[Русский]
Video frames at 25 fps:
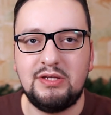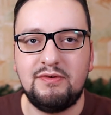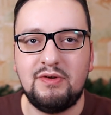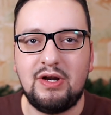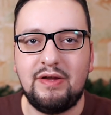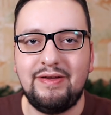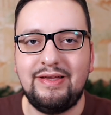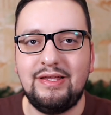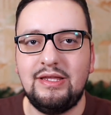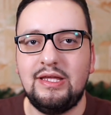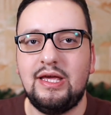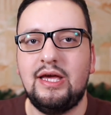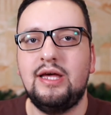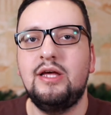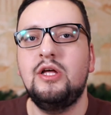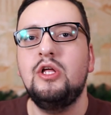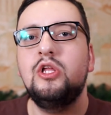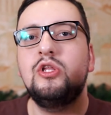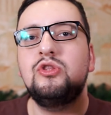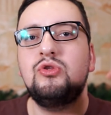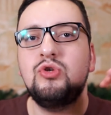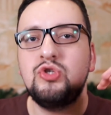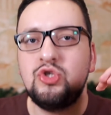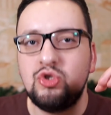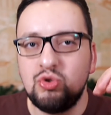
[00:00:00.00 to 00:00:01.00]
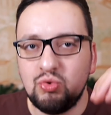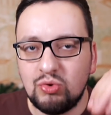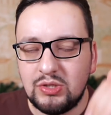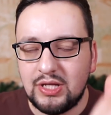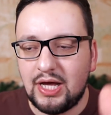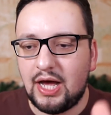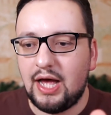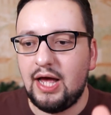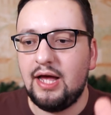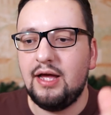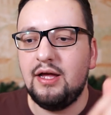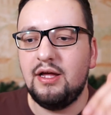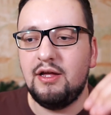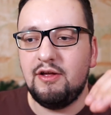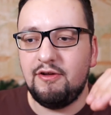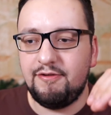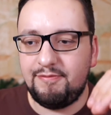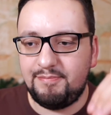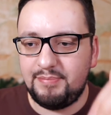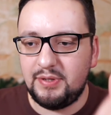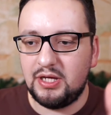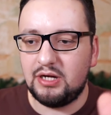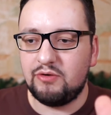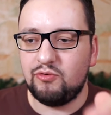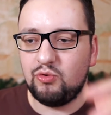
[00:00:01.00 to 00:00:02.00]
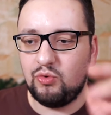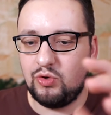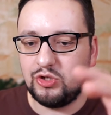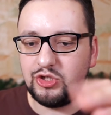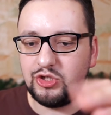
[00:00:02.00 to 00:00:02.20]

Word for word: Евровидения, то сюда в первую